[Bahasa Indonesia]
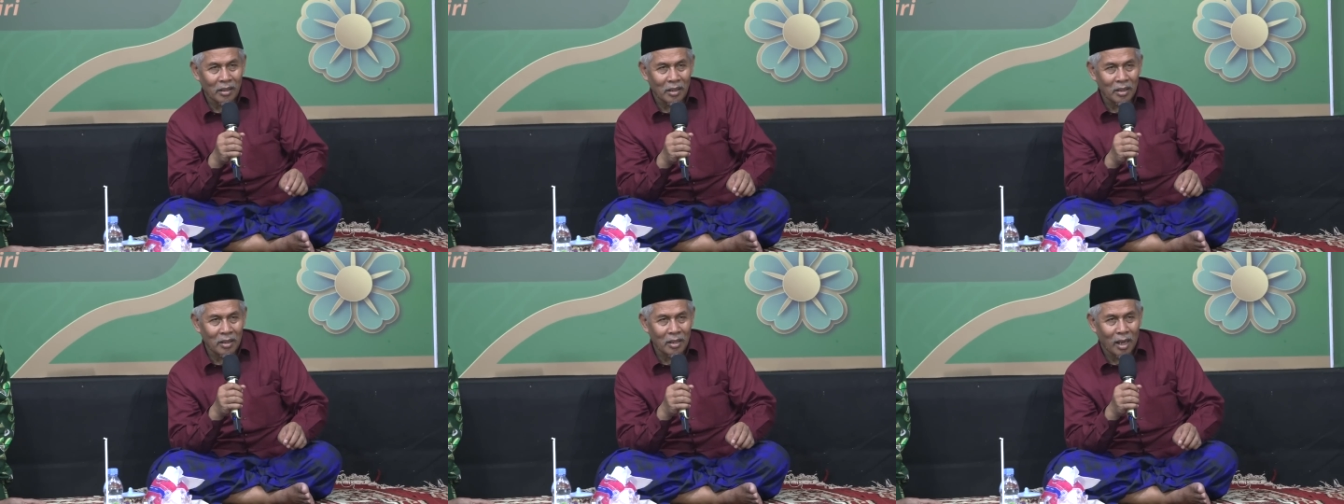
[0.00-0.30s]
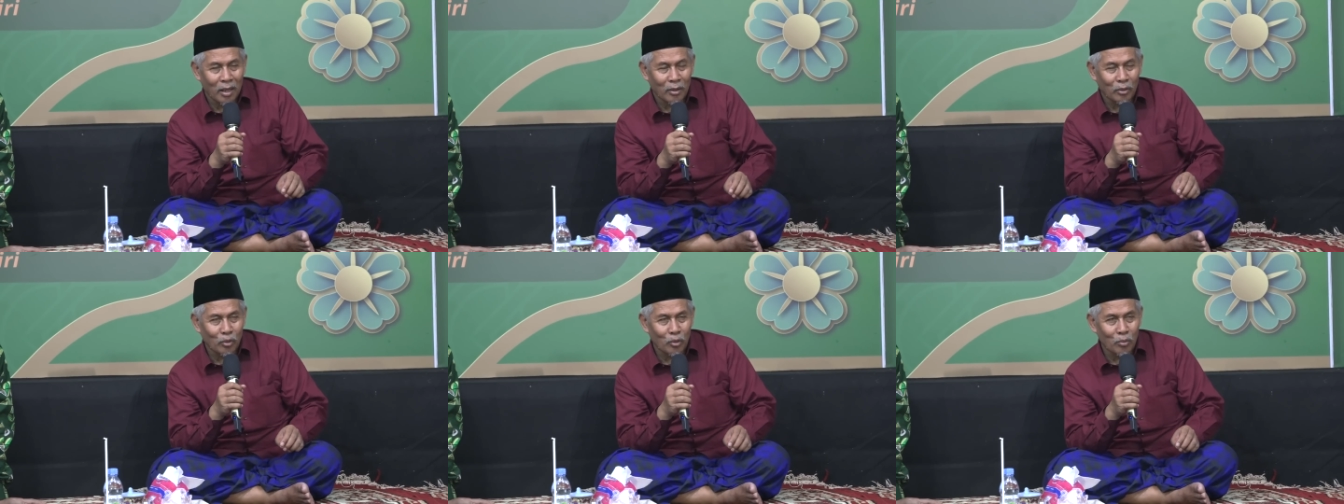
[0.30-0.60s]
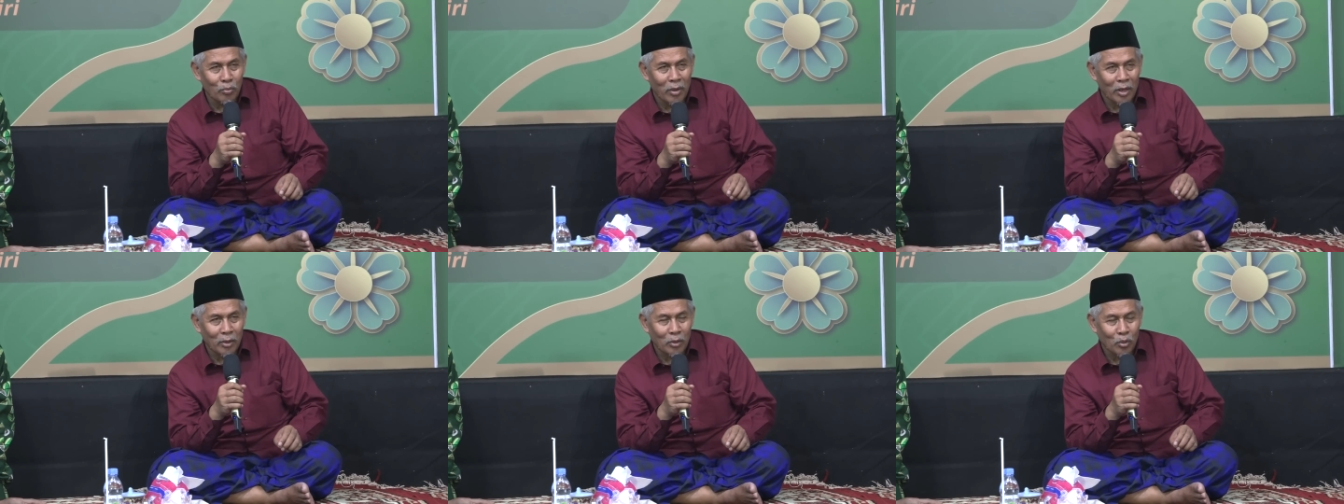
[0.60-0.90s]
tiang
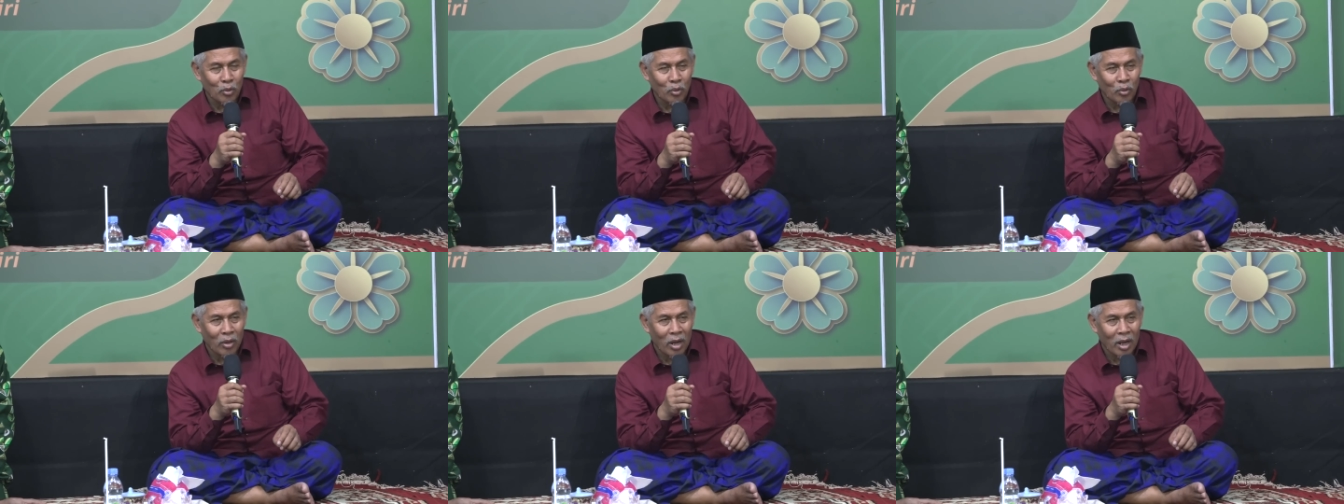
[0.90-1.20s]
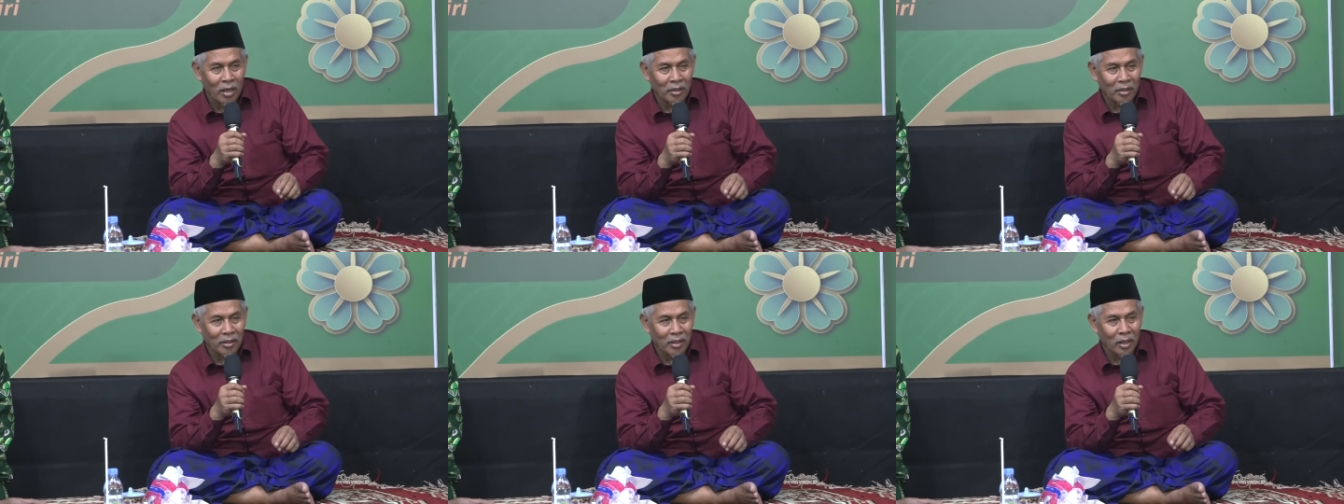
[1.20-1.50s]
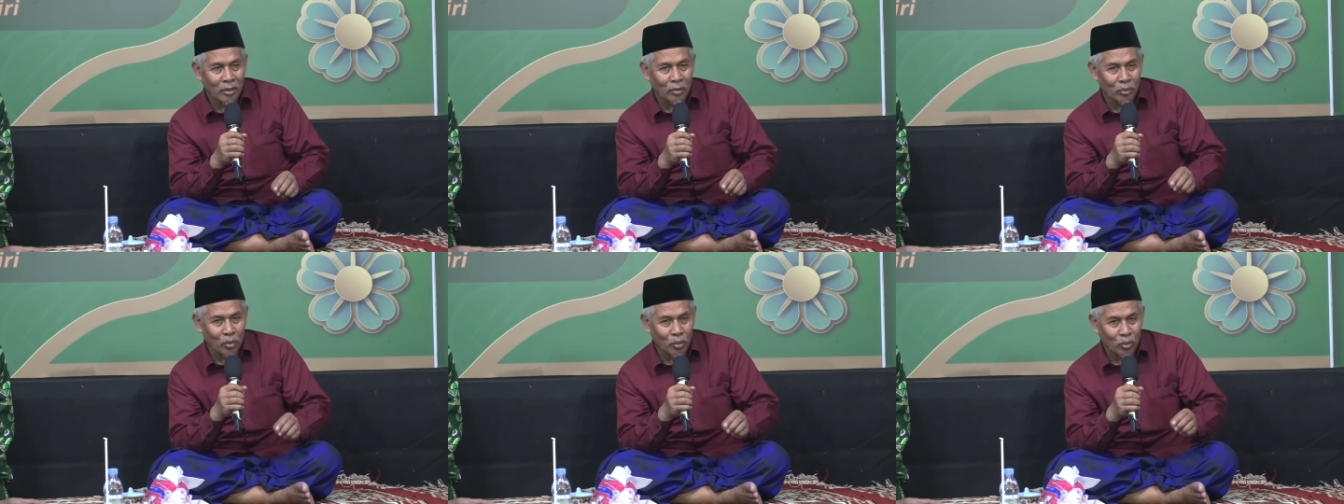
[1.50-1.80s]
tumbas Quran
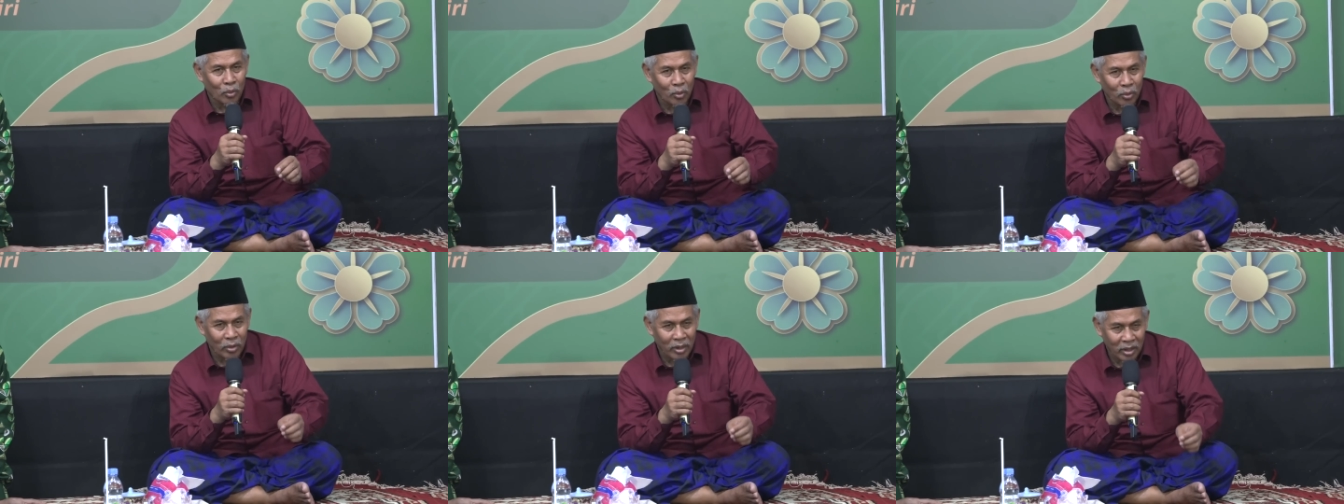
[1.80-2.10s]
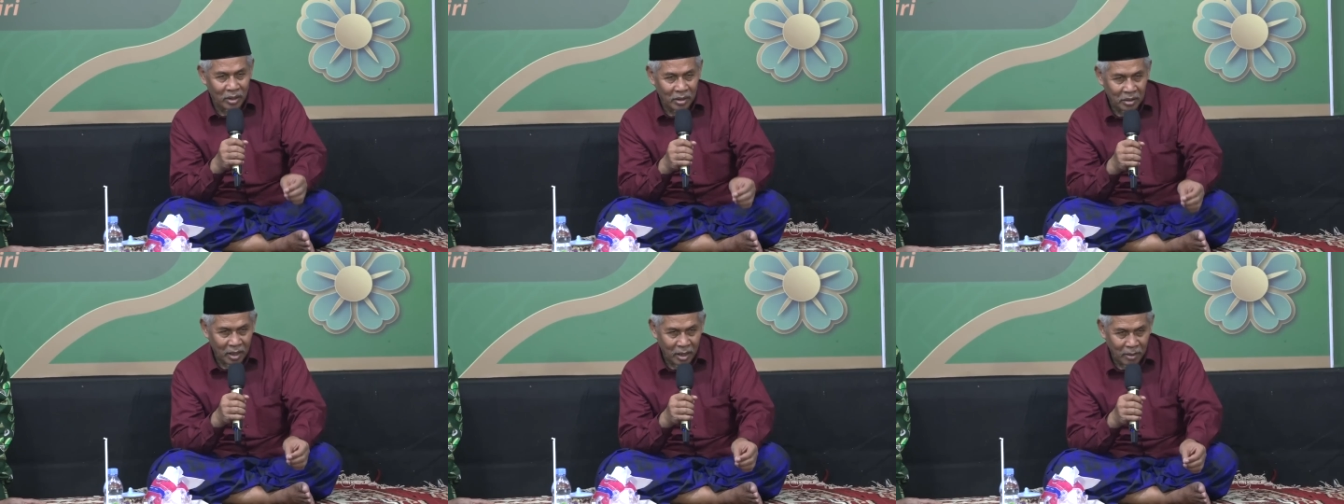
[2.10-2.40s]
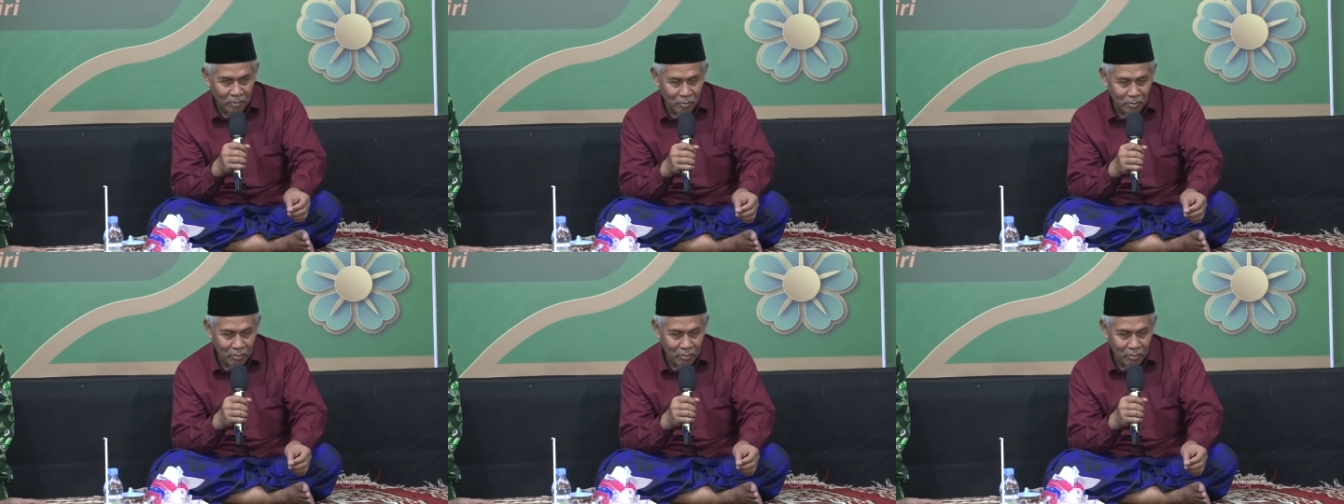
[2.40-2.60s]
teng toko kitab